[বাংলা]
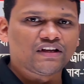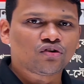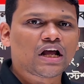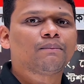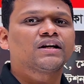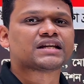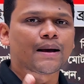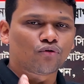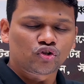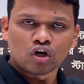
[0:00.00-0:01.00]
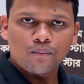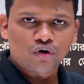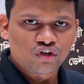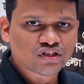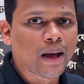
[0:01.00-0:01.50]
ভিতরে আমরা ক্যাবল
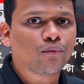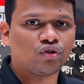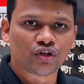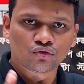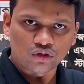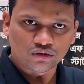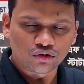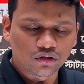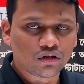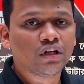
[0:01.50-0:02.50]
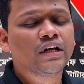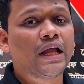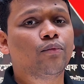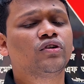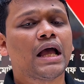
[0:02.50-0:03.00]
সম্পর্কিত যাবতীয় তথ্য
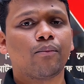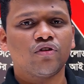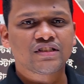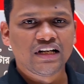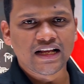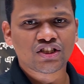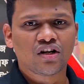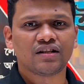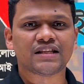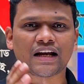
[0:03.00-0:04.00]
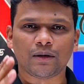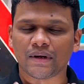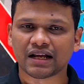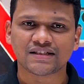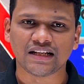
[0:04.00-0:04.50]
এবং ক্যাবল সিলেকশন সার্কিট
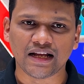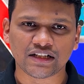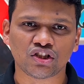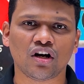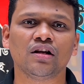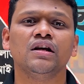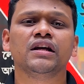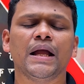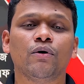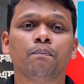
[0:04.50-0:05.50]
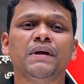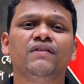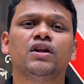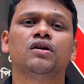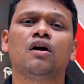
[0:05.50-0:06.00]
ব্রেকার সিলেকশন এবং
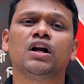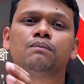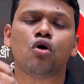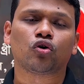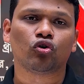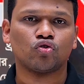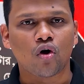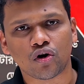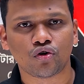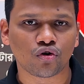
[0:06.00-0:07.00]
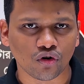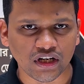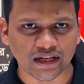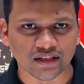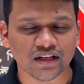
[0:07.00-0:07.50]
বিভিন্ন ধরনের মোটর
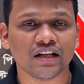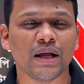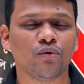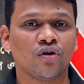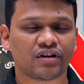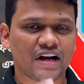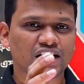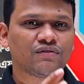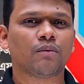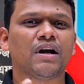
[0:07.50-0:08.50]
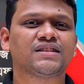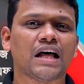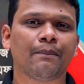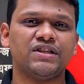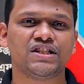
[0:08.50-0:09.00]
কন্ট্রোলিং এবং ট্রান্সফরমার
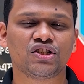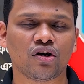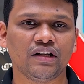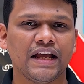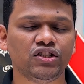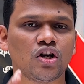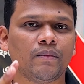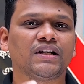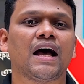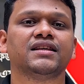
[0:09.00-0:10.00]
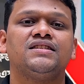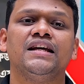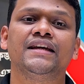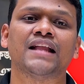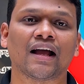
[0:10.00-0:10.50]
সাবস্টেশন এইসবে কাজ
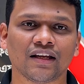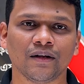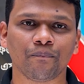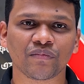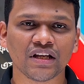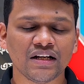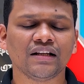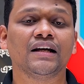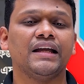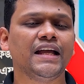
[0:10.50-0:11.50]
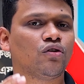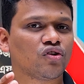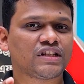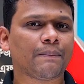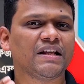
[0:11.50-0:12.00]
শিখিয়ে থাকি তা এই
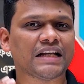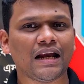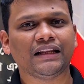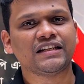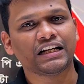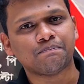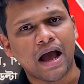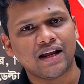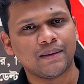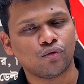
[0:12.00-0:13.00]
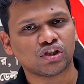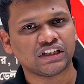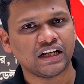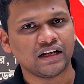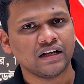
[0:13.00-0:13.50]
কোর্সটা আপনি চাইলে দেশের বাইরে বসে